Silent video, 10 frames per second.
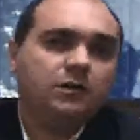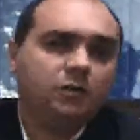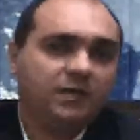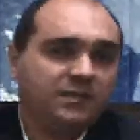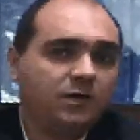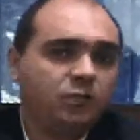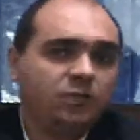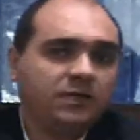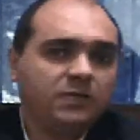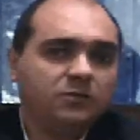com essa
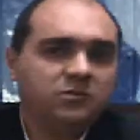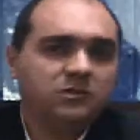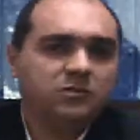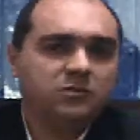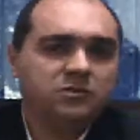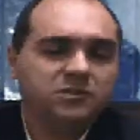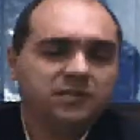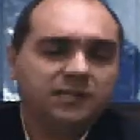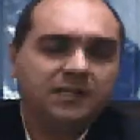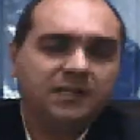rúbrica, no sentido
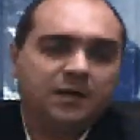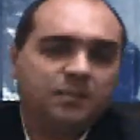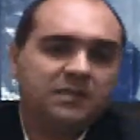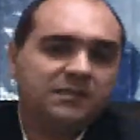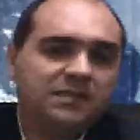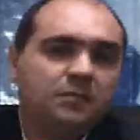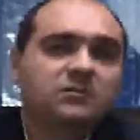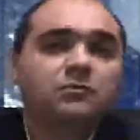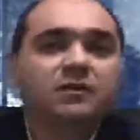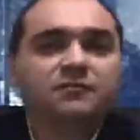de capacitarmos
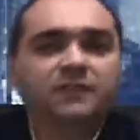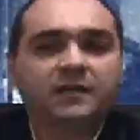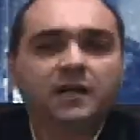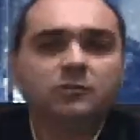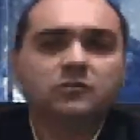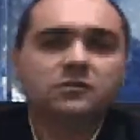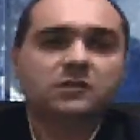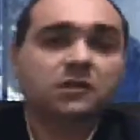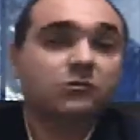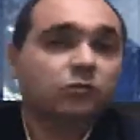e qualificarmos né,